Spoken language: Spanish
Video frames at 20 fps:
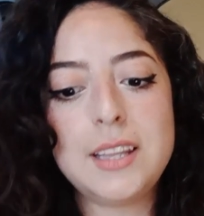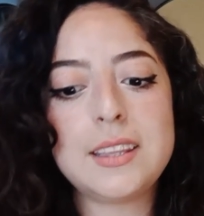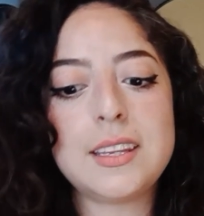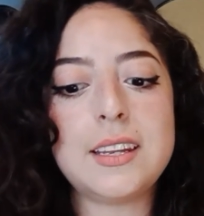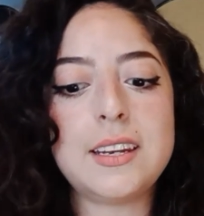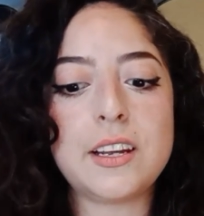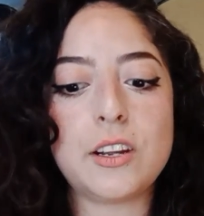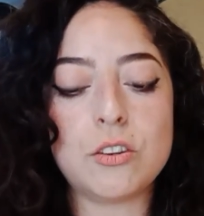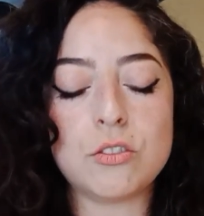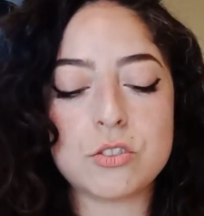
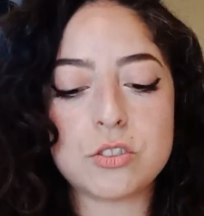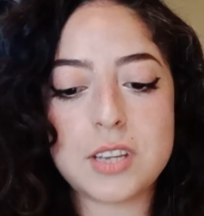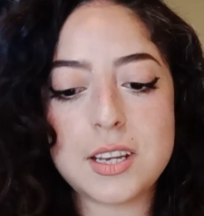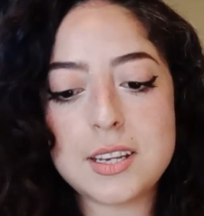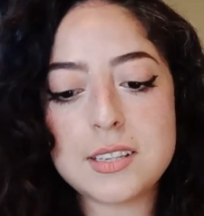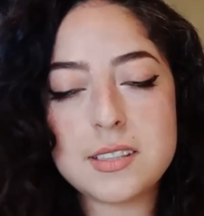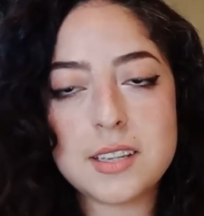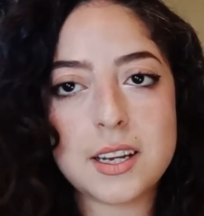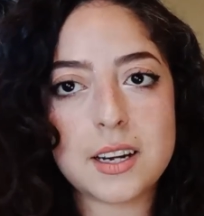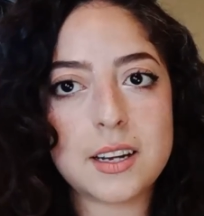Tiene
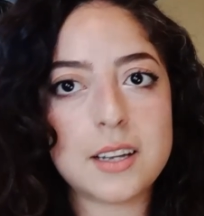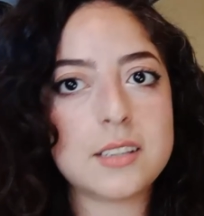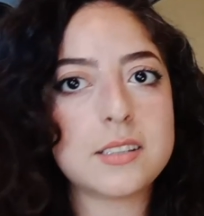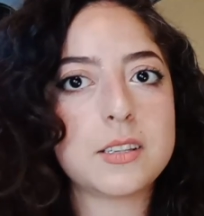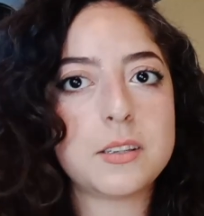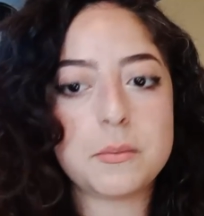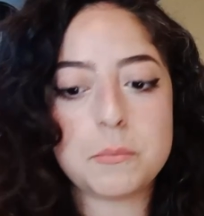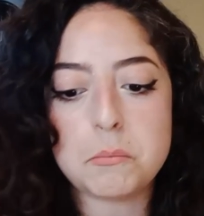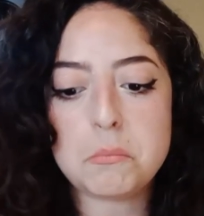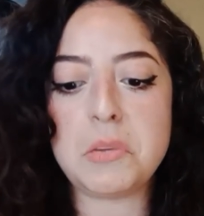grosellas
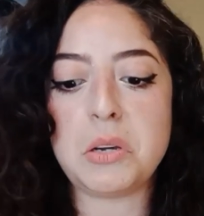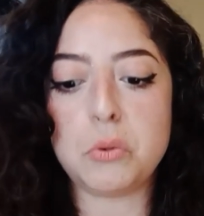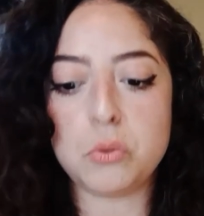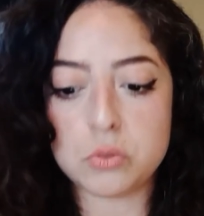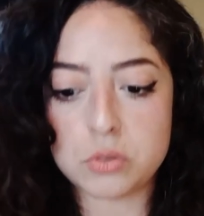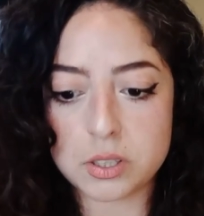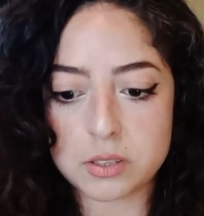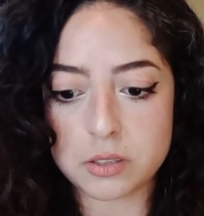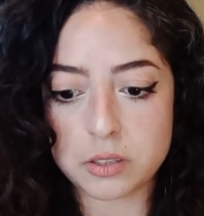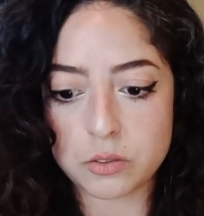negras, me
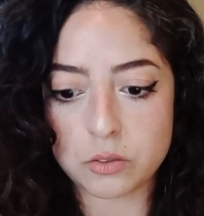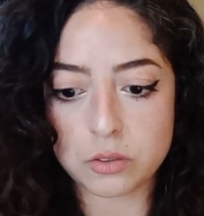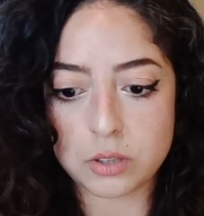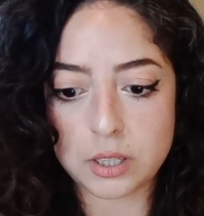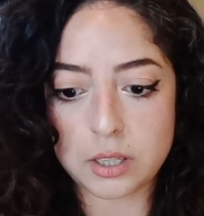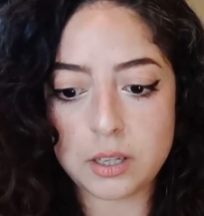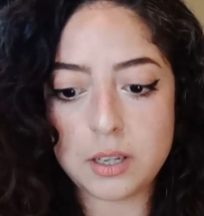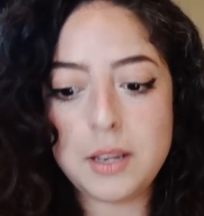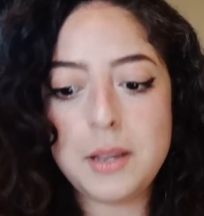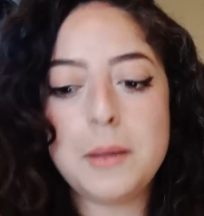gusta esa
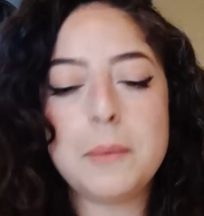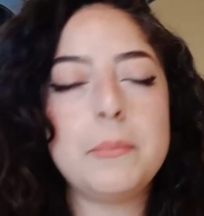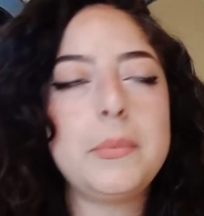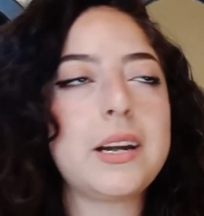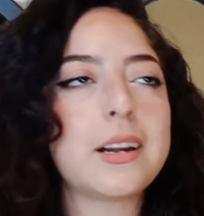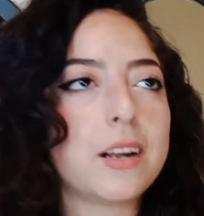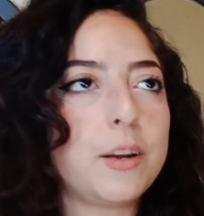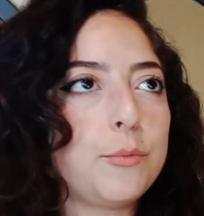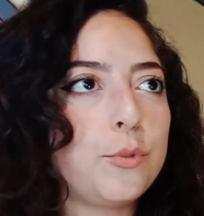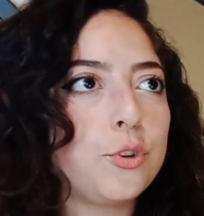nota.
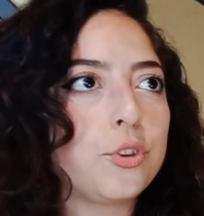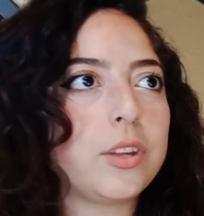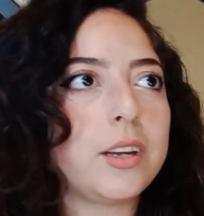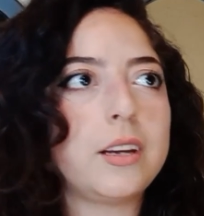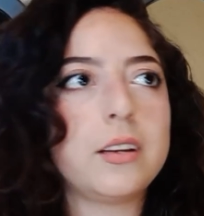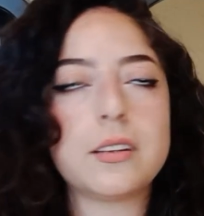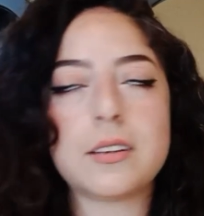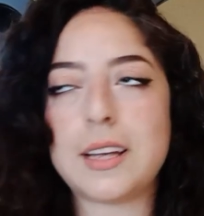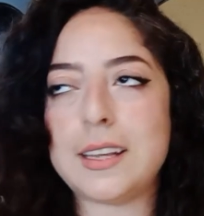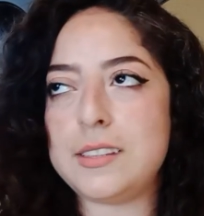
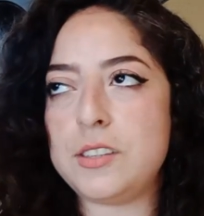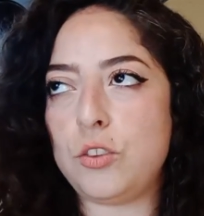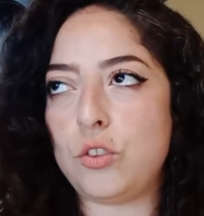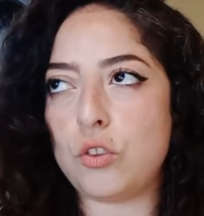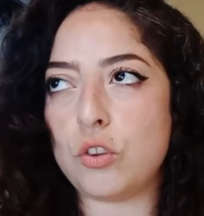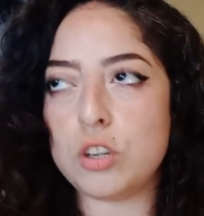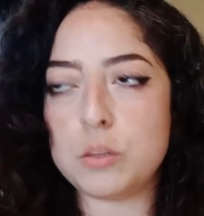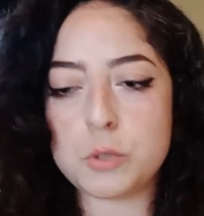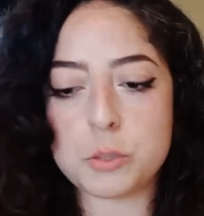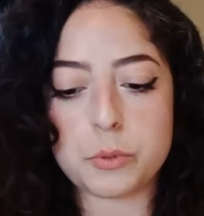Bergamota, casi
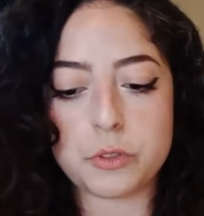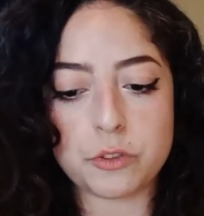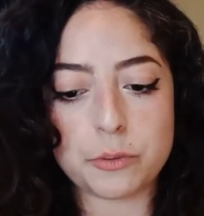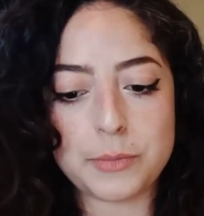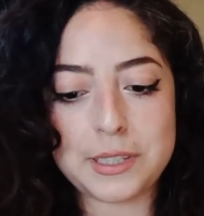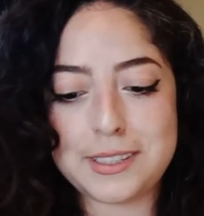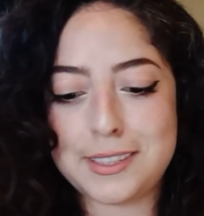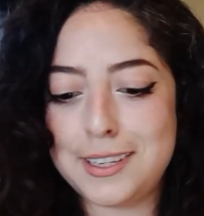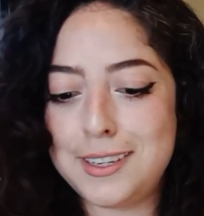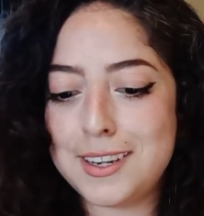todos mis
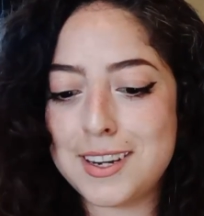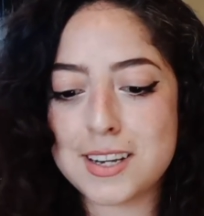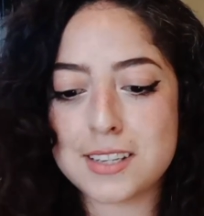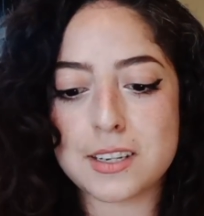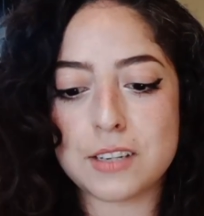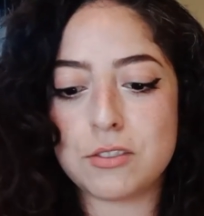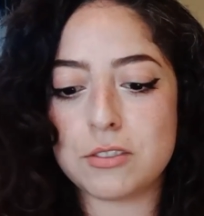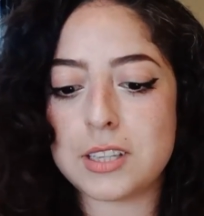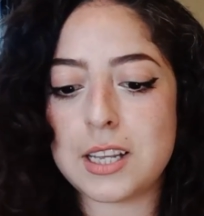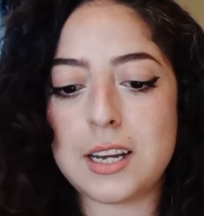perfumes tienen
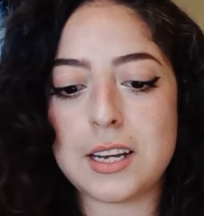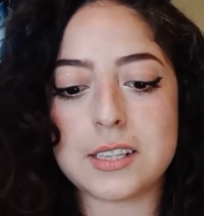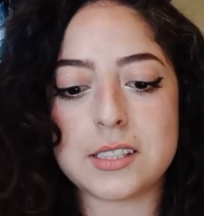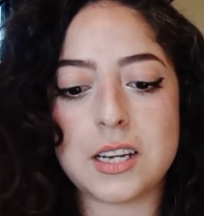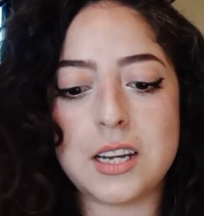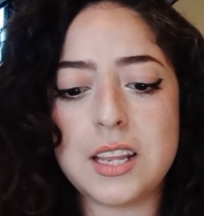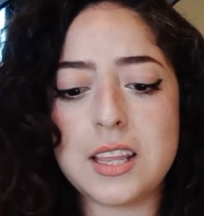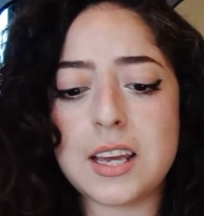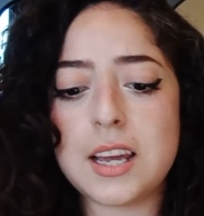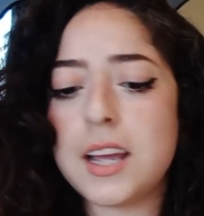esa nota en la
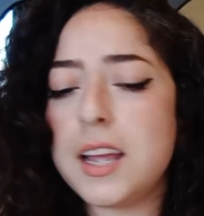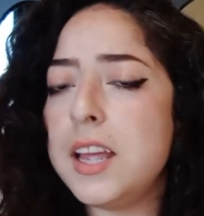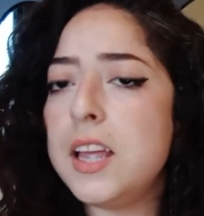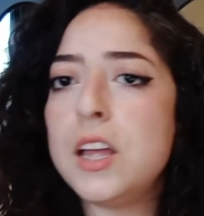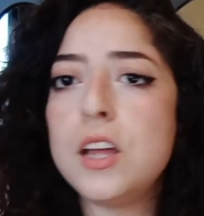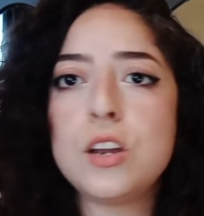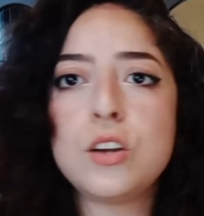salida.